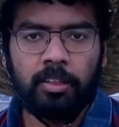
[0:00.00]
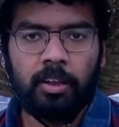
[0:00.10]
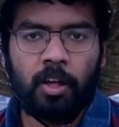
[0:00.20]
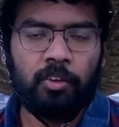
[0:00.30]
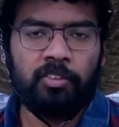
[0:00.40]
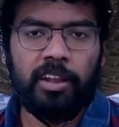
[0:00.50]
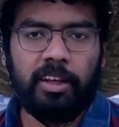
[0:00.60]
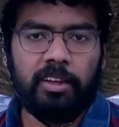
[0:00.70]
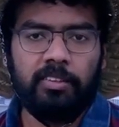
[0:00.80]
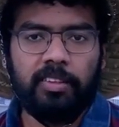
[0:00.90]
அந்த லாஸ்ல
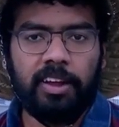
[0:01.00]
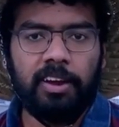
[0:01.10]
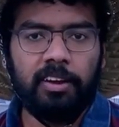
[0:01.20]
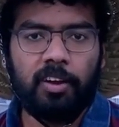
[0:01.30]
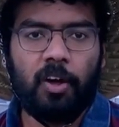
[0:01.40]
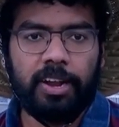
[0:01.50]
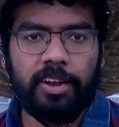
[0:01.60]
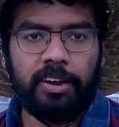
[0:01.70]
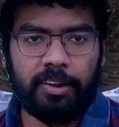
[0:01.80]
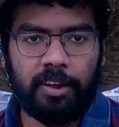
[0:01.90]
செகண்ட் லா
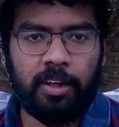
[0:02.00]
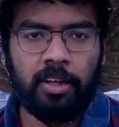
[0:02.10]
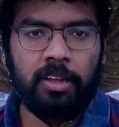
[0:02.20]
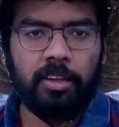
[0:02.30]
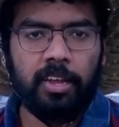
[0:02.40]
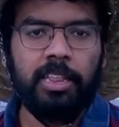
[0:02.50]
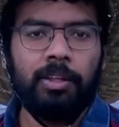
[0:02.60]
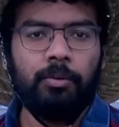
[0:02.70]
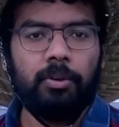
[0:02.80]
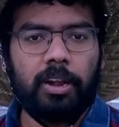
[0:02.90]
என்னன்னா
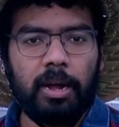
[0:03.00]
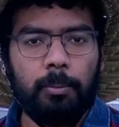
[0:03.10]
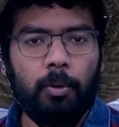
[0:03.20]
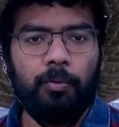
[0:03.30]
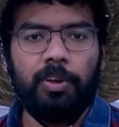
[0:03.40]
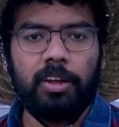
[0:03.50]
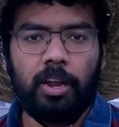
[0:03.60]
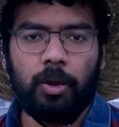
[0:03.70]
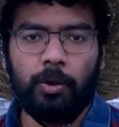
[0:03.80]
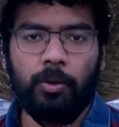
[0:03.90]
எந்த ஒரு கிரகமோ
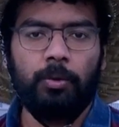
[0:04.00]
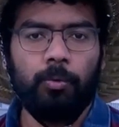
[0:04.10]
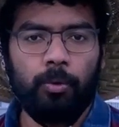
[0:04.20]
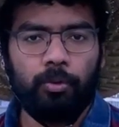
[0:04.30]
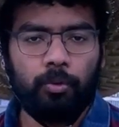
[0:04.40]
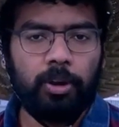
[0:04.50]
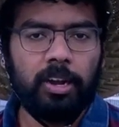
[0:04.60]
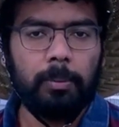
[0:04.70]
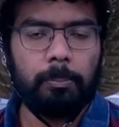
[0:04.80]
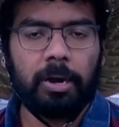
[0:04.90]
விண்கல்லோ ஒரு
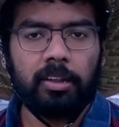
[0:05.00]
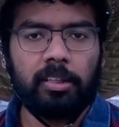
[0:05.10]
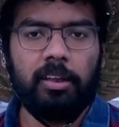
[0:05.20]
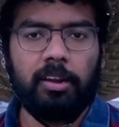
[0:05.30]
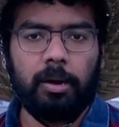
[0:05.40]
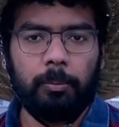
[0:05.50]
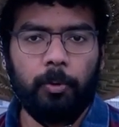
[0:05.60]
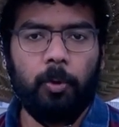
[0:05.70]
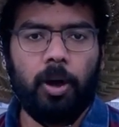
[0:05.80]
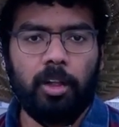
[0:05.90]
சூரியனுக்கு பக்கத்துல
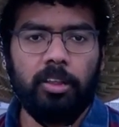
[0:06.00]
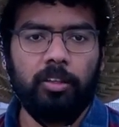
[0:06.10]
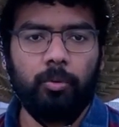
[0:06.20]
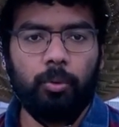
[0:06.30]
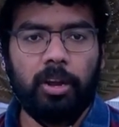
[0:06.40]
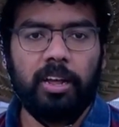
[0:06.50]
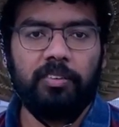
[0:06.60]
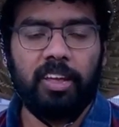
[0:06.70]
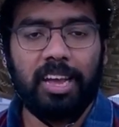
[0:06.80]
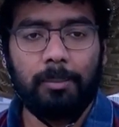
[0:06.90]
இருக்கிறப்போ அது சூரியனை
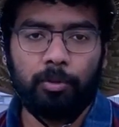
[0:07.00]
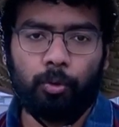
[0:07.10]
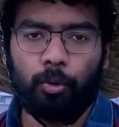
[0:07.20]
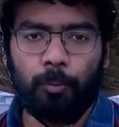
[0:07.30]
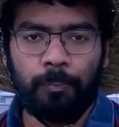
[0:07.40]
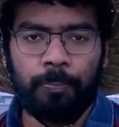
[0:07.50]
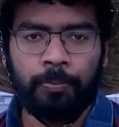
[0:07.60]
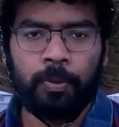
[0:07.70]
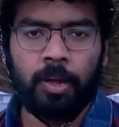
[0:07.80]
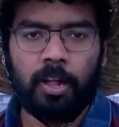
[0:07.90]
வேகமா சுத்தும்
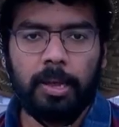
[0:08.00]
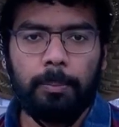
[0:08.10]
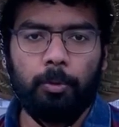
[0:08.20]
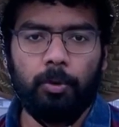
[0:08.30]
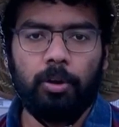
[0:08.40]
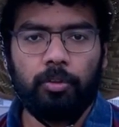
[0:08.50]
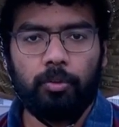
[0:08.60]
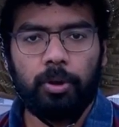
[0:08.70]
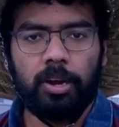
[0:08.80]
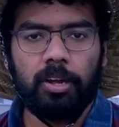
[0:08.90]
அதே பொருள்
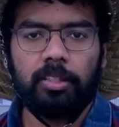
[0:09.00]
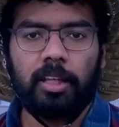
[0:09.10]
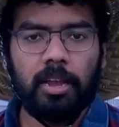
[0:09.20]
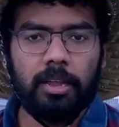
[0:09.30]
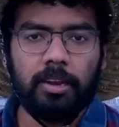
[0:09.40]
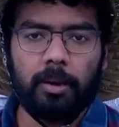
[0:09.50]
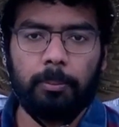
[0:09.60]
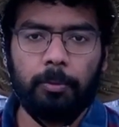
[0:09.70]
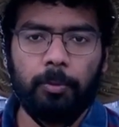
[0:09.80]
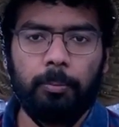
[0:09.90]
சூரியனுக்கு தள்ளி
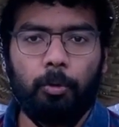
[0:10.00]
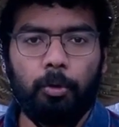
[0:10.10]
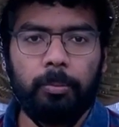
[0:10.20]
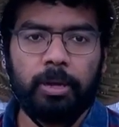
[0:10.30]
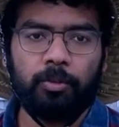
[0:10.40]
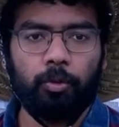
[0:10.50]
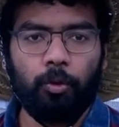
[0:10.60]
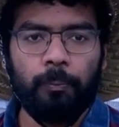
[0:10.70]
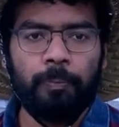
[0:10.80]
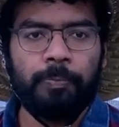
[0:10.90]
இருக்கிறப்போ பொறுமையா
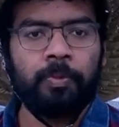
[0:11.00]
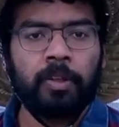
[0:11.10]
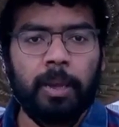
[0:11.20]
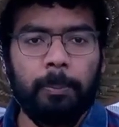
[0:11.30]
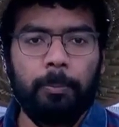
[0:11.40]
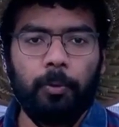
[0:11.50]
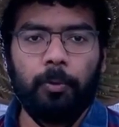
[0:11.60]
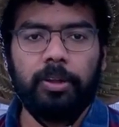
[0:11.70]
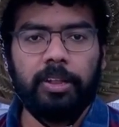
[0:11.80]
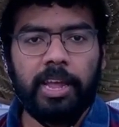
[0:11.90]
சுத்தும் இப்போ
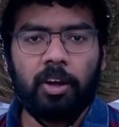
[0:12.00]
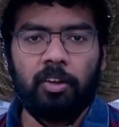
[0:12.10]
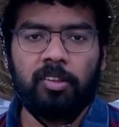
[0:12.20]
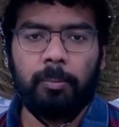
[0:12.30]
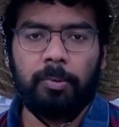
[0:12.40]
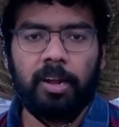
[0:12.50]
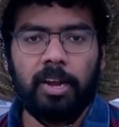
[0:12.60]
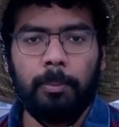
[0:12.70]
இதே கான்செப்டை